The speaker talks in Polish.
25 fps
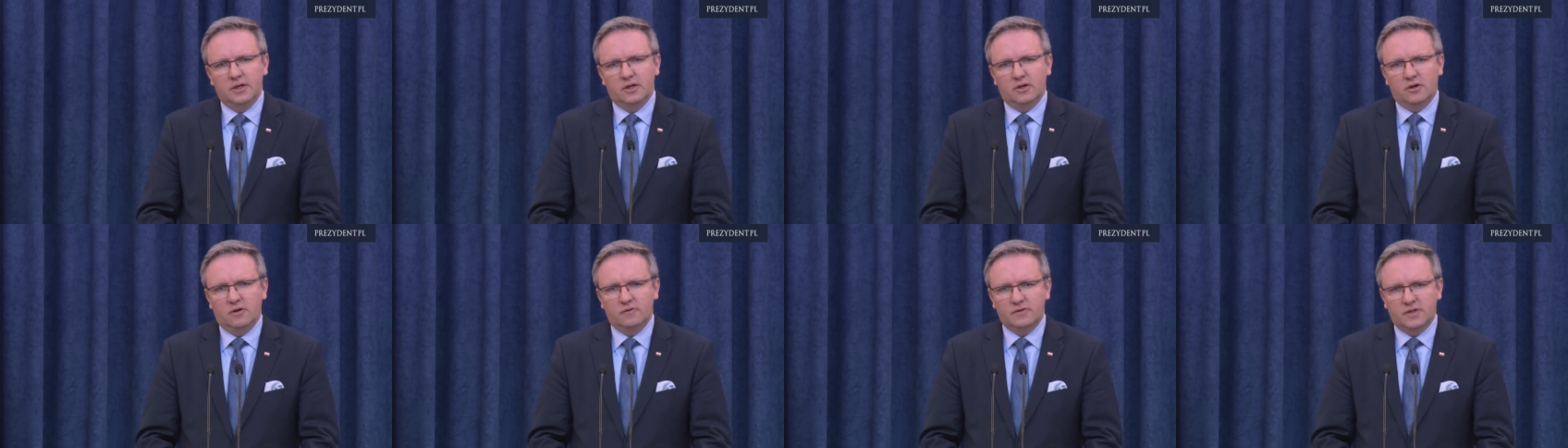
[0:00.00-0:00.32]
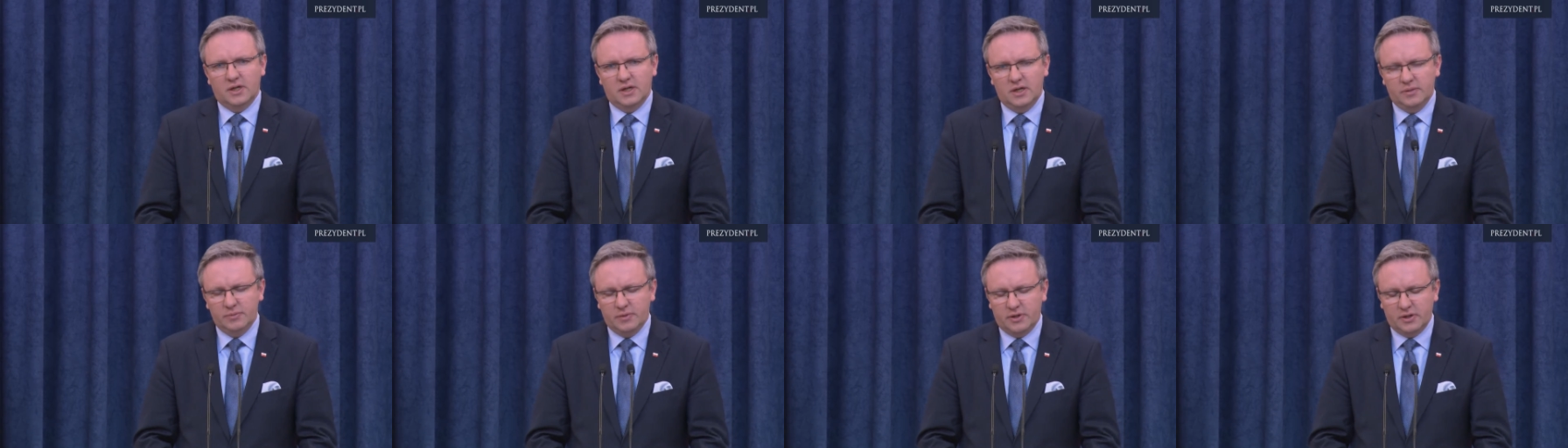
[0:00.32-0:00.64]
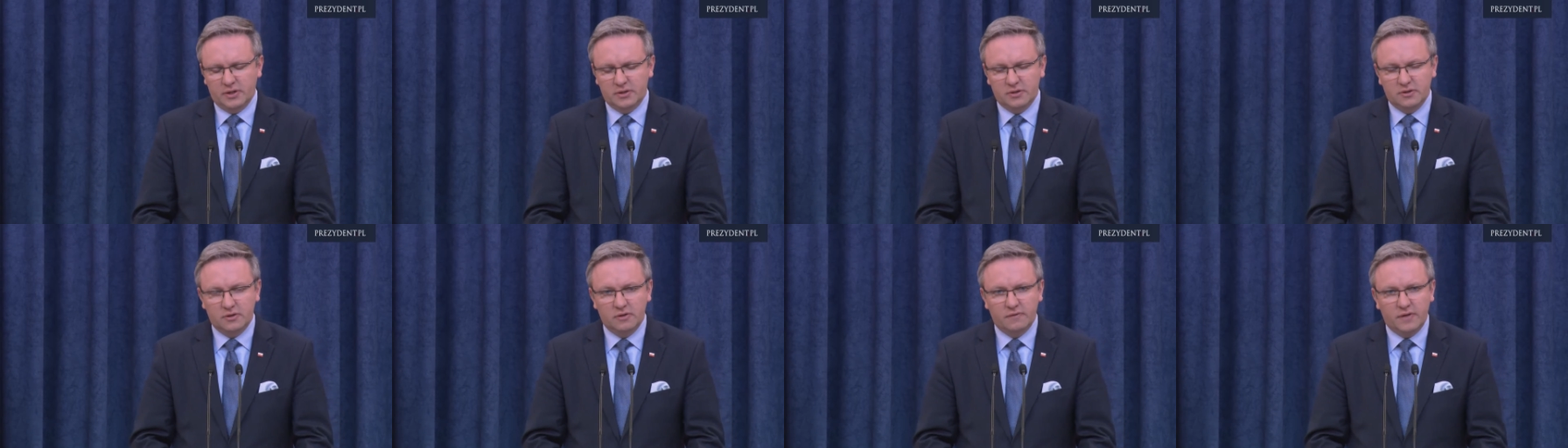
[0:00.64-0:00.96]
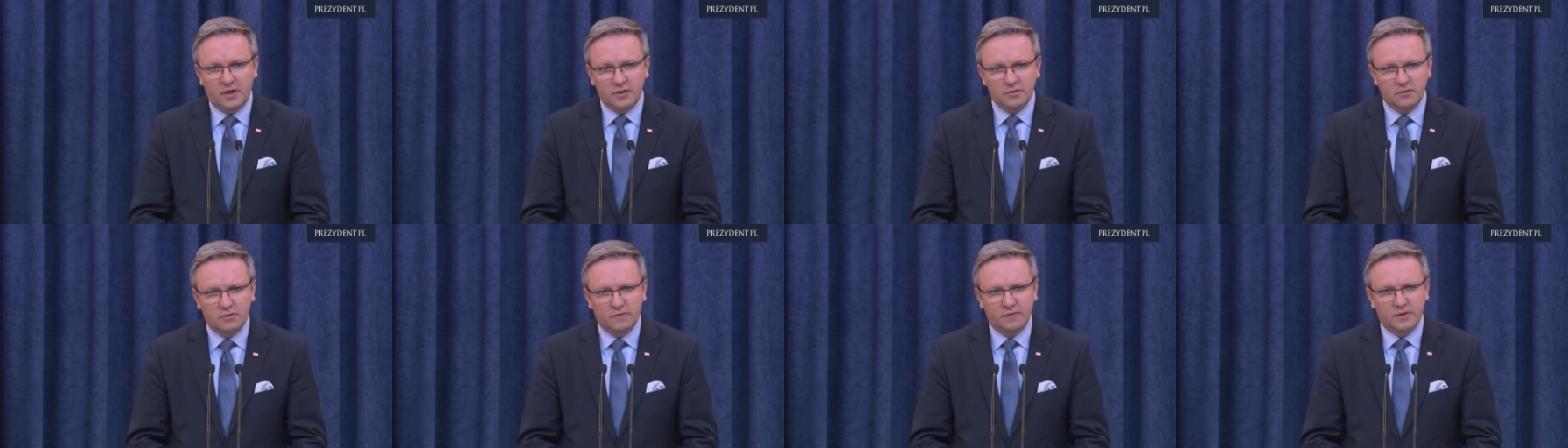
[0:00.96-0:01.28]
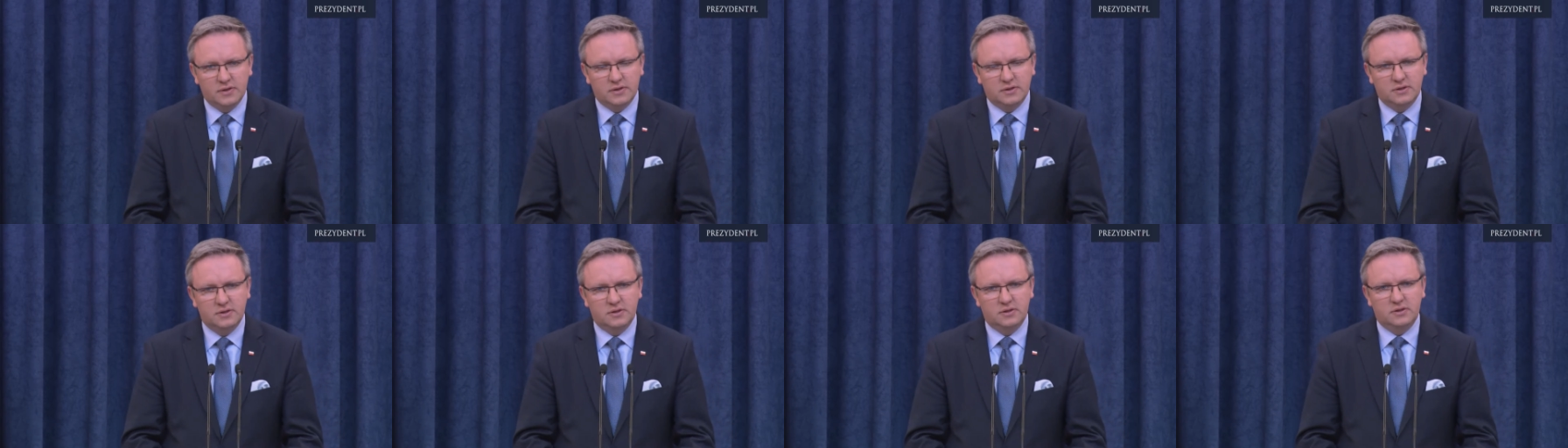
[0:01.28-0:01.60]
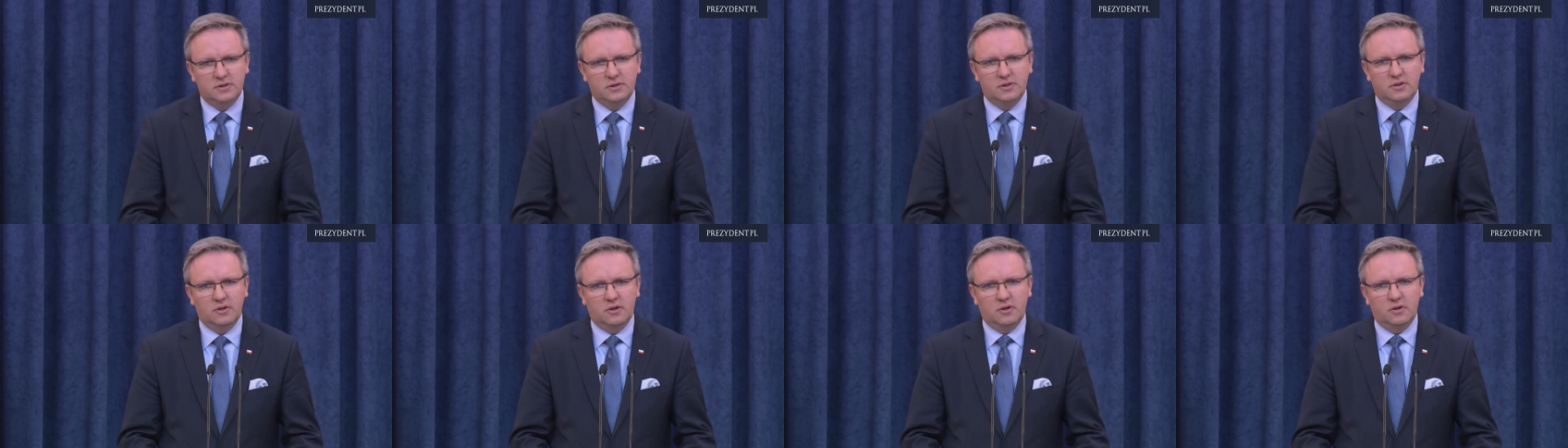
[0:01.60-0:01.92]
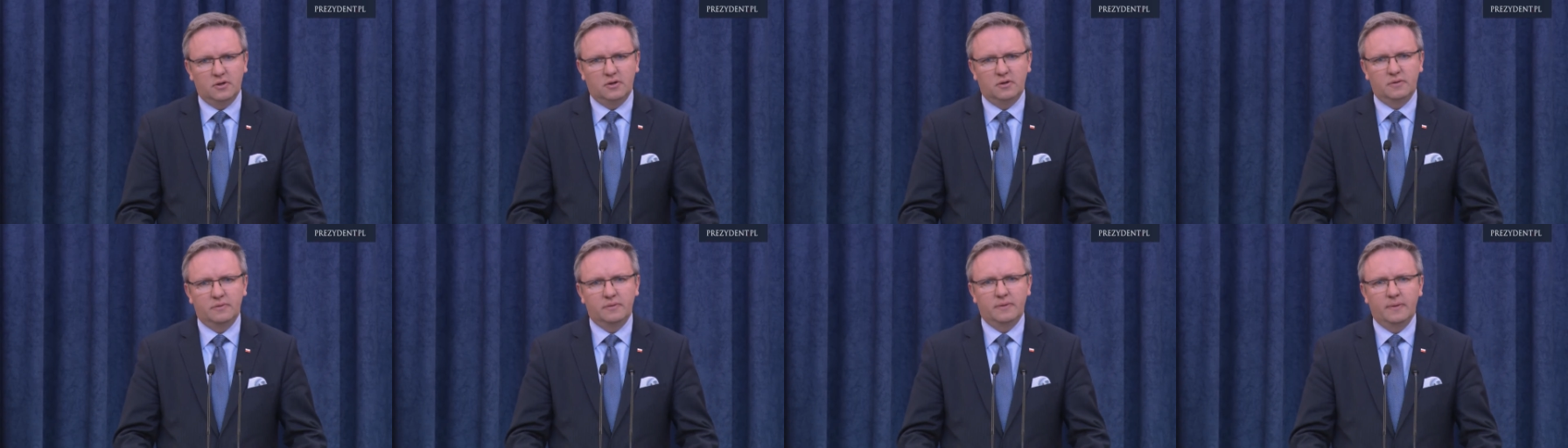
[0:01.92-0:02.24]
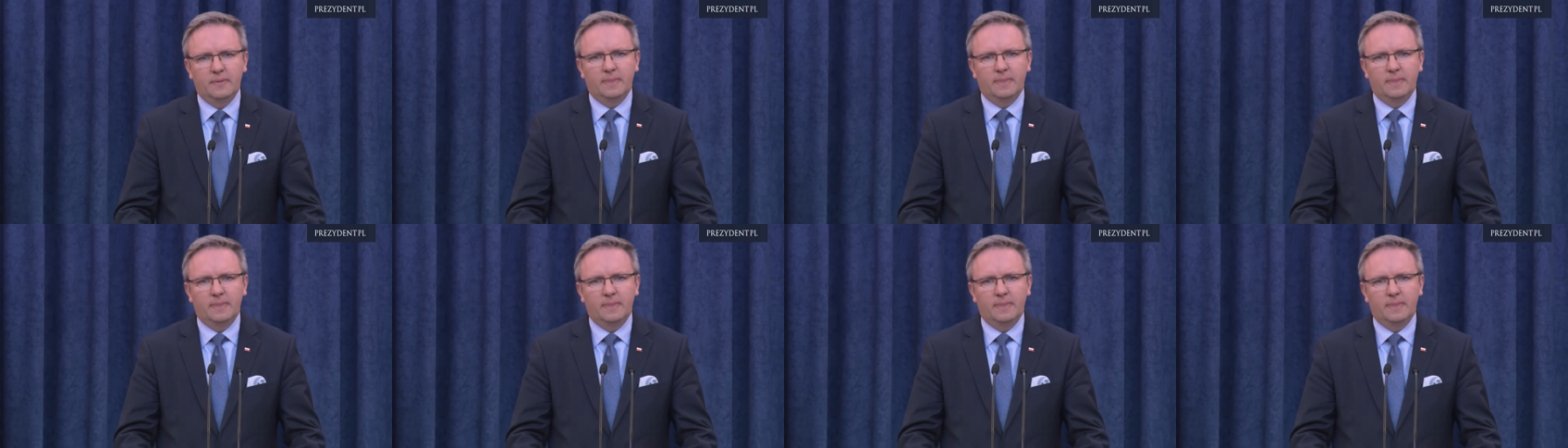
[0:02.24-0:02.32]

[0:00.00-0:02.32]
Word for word: o wzajemnym kredytowaniu inwestycji, o